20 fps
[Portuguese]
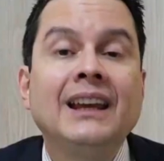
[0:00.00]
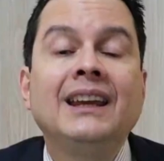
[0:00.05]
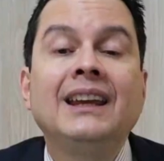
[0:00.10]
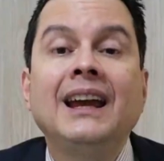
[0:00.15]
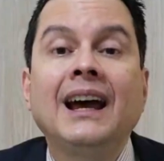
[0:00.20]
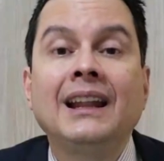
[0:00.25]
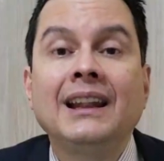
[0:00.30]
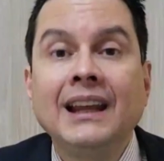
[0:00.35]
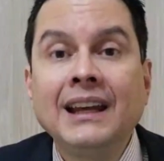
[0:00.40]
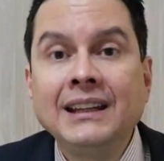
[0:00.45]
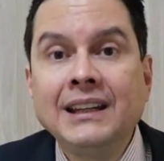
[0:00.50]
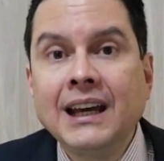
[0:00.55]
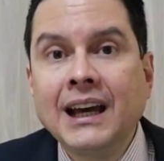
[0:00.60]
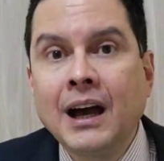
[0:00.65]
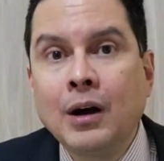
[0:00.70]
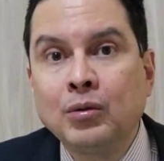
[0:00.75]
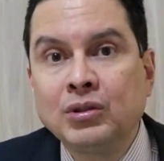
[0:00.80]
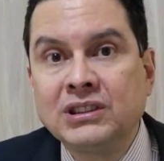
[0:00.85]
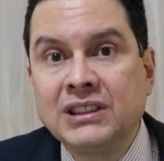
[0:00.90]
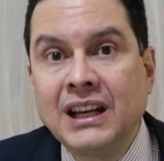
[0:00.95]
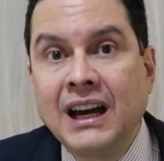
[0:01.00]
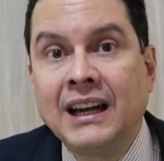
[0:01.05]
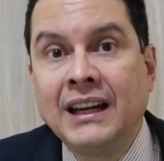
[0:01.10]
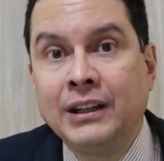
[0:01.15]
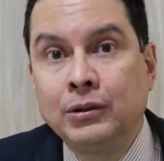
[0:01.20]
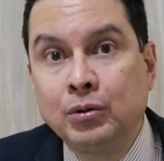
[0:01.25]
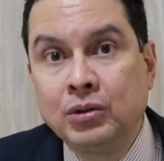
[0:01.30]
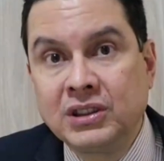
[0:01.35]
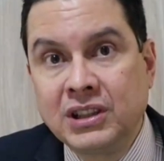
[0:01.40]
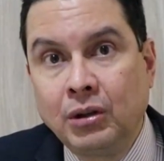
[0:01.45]
que além de causar
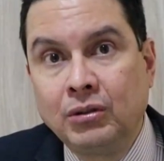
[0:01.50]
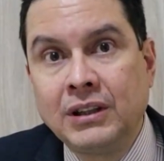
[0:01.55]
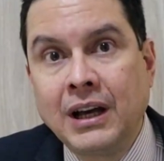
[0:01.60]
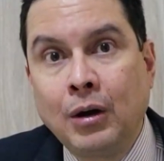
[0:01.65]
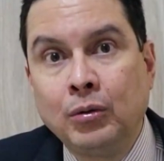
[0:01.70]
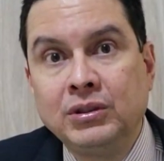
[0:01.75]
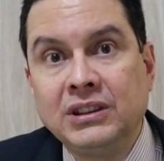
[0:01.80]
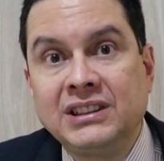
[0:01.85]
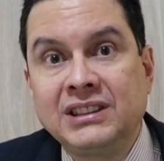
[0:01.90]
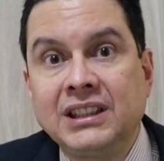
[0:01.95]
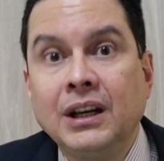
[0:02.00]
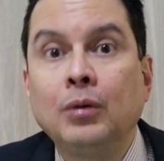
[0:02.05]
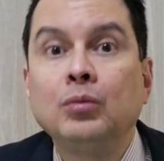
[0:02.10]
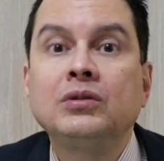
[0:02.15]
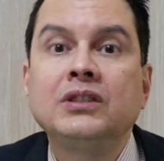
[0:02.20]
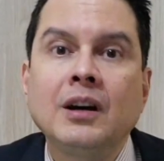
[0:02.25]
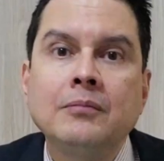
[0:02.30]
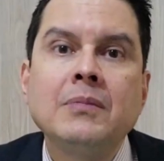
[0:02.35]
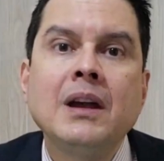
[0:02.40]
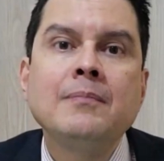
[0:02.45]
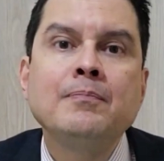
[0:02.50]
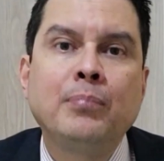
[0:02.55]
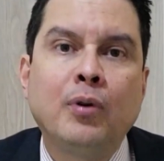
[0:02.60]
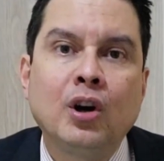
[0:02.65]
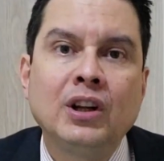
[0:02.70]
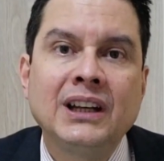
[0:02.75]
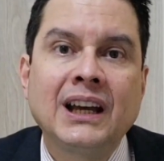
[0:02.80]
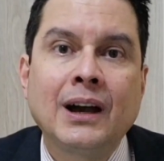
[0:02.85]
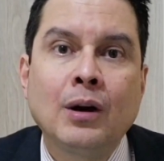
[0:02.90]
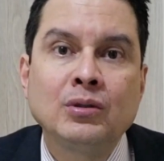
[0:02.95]
redução da audição, também
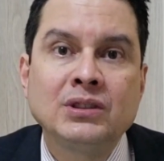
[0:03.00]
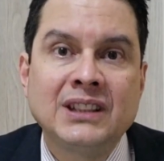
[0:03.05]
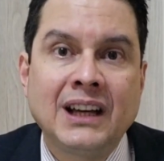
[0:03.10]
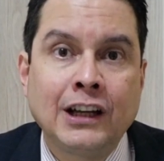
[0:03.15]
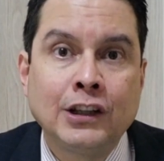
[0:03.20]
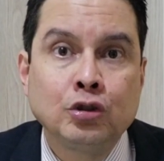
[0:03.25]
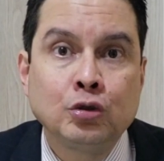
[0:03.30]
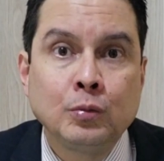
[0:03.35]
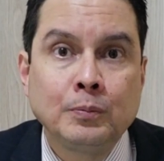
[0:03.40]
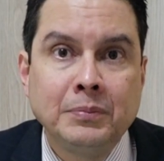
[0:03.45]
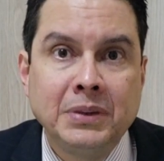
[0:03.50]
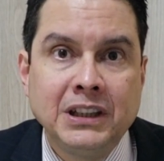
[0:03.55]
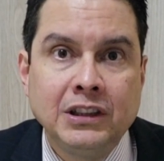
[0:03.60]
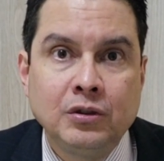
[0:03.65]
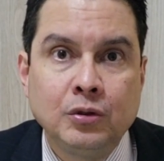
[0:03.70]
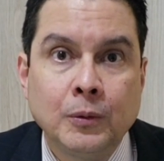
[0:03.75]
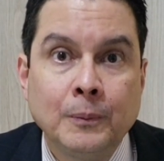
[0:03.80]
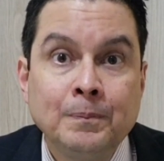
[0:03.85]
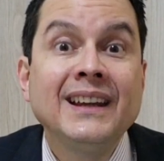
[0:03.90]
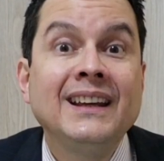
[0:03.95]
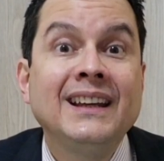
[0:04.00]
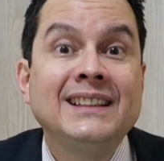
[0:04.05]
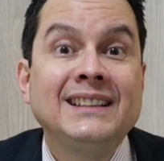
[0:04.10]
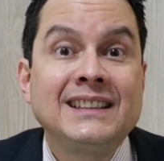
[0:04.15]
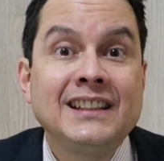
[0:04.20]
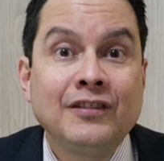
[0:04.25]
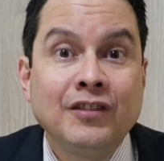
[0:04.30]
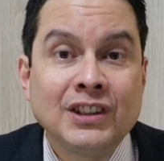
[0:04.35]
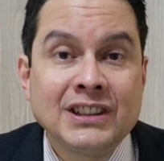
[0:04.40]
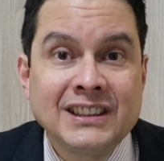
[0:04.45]
pode causar zumbido. E
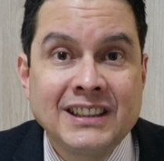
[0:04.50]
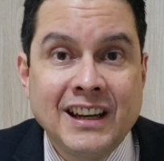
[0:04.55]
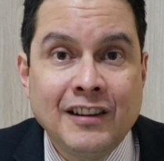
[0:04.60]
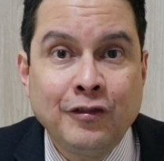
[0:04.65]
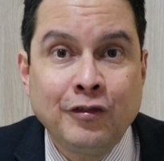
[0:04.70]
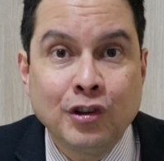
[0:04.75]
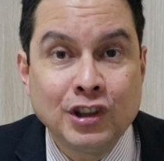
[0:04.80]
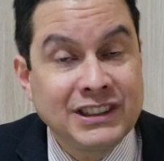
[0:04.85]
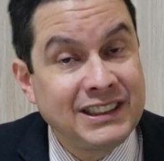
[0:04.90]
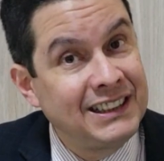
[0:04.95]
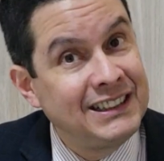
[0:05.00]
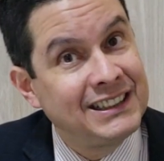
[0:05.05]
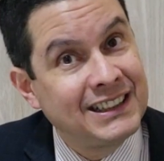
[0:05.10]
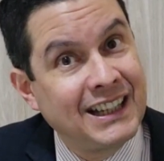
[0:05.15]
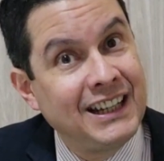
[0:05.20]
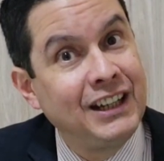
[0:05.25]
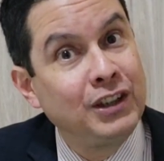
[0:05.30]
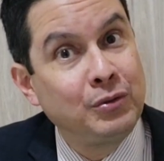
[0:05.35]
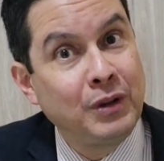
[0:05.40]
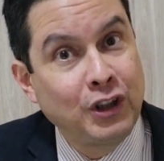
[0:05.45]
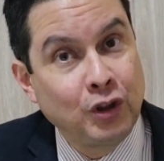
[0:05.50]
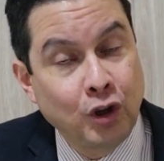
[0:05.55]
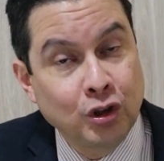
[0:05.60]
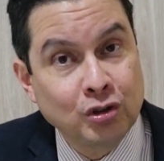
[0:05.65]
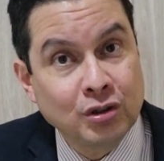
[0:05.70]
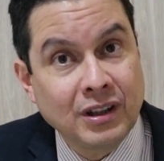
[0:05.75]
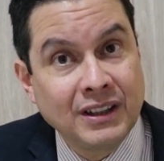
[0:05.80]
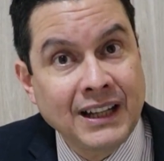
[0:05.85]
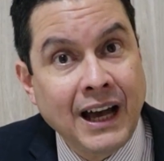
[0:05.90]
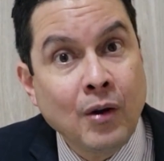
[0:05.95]
se você fosse inscrito em
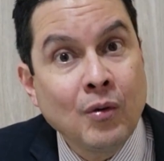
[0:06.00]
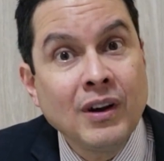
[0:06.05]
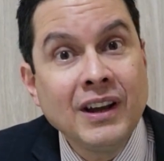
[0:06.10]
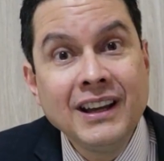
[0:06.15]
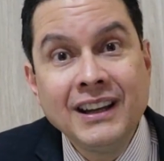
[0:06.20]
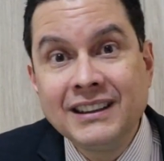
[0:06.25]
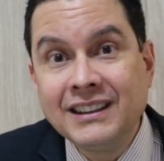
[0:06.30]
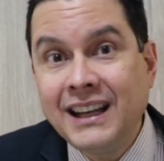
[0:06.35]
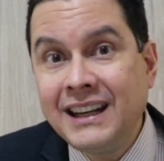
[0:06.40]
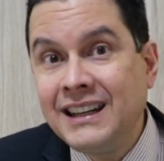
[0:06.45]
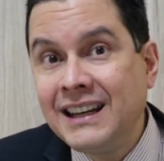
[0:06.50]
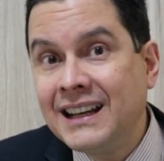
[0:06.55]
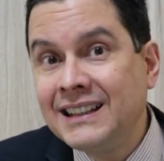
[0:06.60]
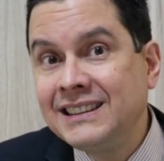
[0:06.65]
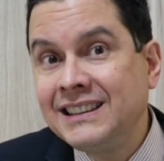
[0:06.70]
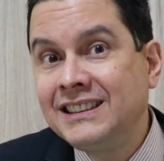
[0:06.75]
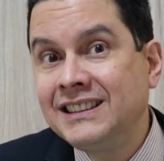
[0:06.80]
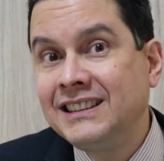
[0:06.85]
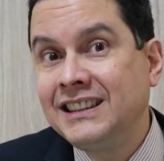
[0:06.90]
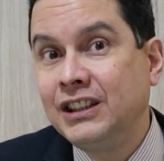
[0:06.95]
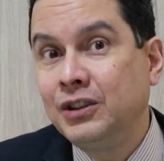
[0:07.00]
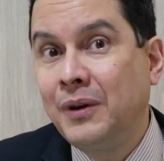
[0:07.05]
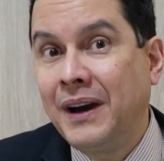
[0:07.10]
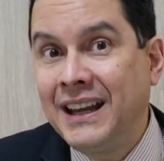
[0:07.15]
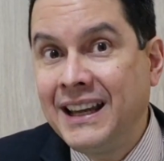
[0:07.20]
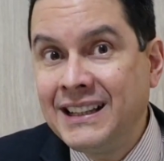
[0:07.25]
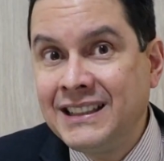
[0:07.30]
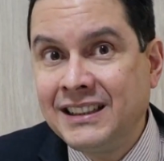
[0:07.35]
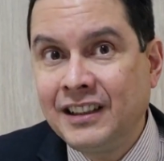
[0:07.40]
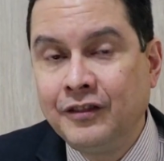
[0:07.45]
nosso canal, teria assistido a
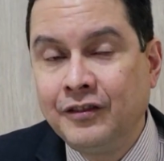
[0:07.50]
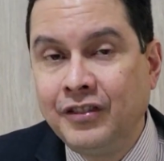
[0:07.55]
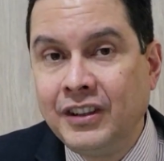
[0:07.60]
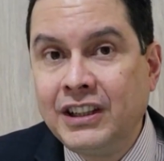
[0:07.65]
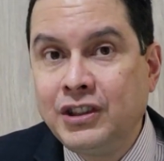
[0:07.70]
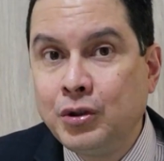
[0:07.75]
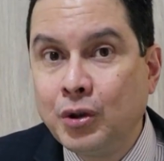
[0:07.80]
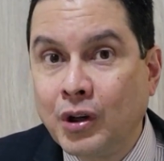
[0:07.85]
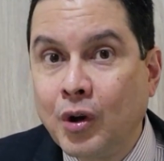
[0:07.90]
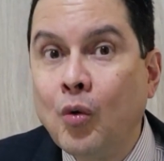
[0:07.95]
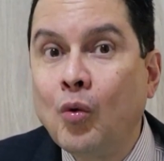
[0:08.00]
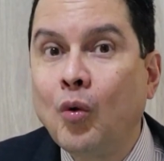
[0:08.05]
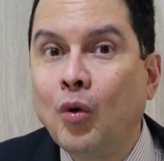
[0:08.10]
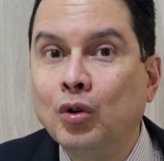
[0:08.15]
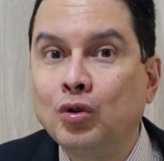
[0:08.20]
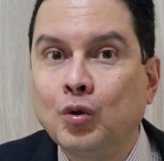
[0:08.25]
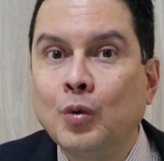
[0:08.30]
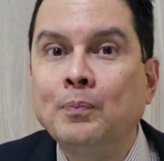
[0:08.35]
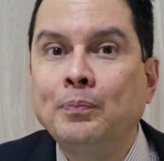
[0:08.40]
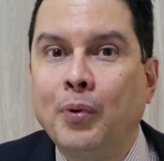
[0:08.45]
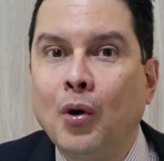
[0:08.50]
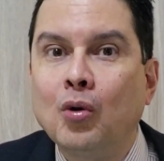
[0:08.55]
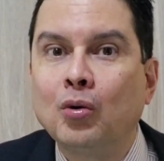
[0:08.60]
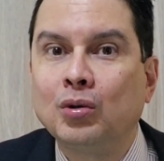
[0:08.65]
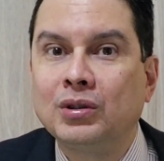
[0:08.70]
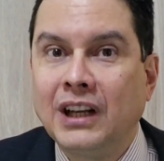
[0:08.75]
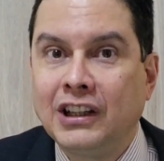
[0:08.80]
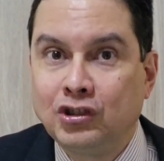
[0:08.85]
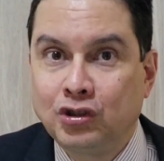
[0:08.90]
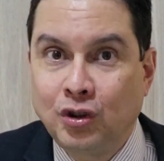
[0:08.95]
esse vídeo que eu conto um
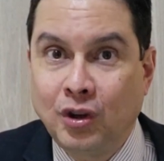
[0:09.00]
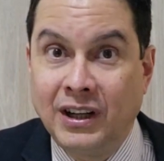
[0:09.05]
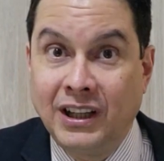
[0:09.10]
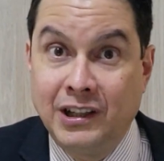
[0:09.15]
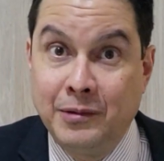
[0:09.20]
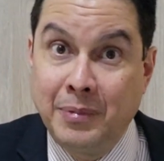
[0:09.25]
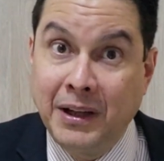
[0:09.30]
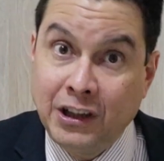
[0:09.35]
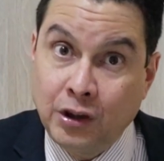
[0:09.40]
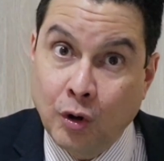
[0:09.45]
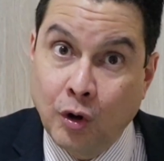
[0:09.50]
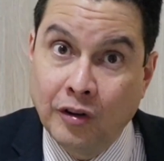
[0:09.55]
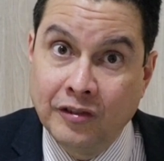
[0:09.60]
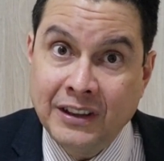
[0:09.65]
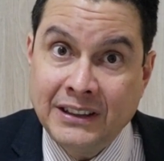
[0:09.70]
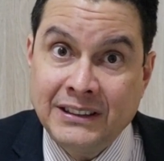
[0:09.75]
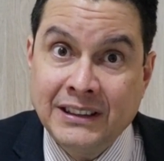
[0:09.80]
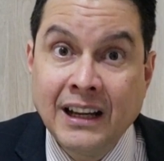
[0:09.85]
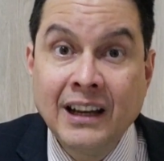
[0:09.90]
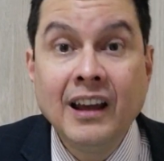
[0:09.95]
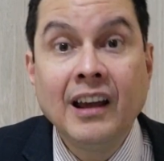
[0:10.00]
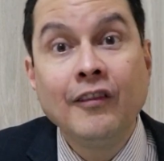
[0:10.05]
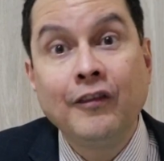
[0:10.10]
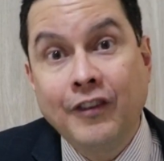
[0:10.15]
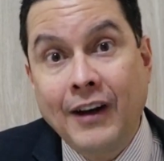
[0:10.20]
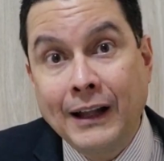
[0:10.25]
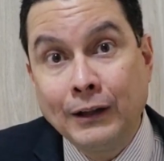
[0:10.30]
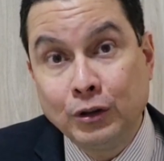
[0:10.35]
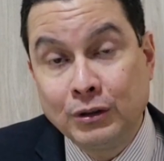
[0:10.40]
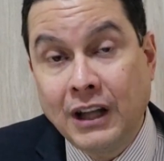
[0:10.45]
pouco da história de Beethoven,
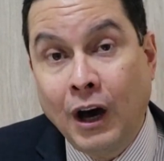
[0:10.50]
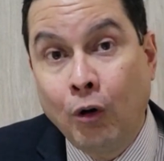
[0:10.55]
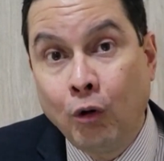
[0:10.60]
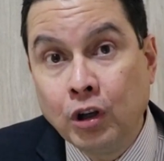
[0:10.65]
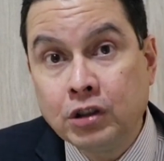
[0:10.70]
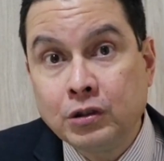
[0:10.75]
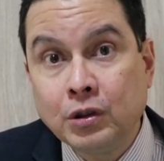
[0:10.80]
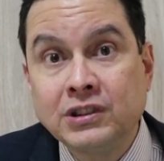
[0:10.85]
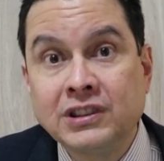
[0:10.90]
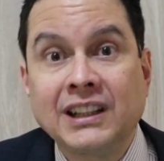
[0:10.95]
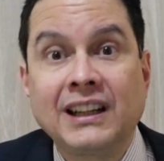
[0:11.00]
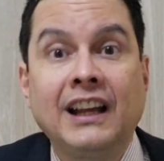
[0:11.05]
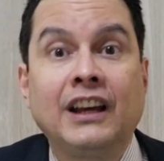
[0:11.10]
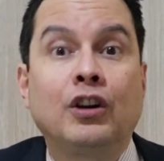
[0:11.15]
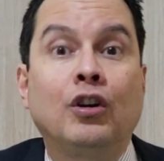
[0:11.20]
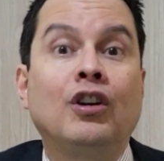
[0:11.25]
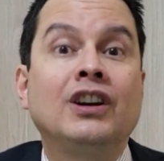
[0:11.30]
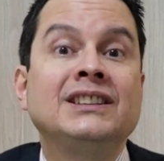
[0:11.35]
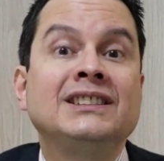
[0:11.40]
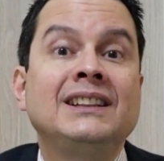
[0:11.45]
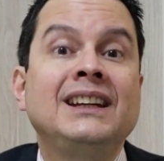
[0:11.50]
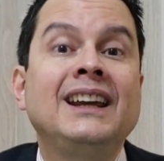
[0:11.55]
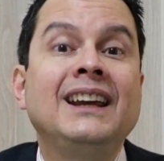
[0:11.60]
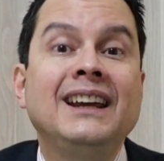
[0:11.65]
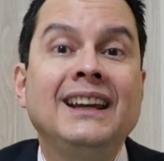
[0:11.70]
falo da otosclerose